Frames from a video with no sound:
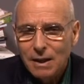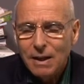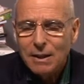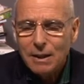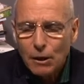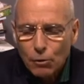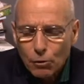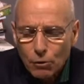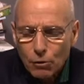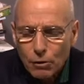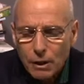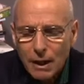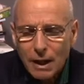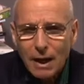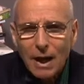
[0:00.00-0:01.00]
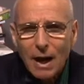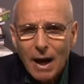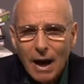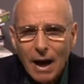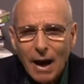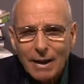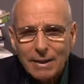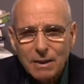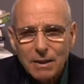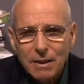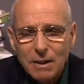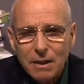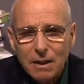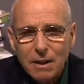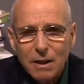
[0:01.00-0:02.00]
que te conozcan a
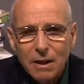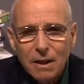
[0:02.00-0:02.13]
ti,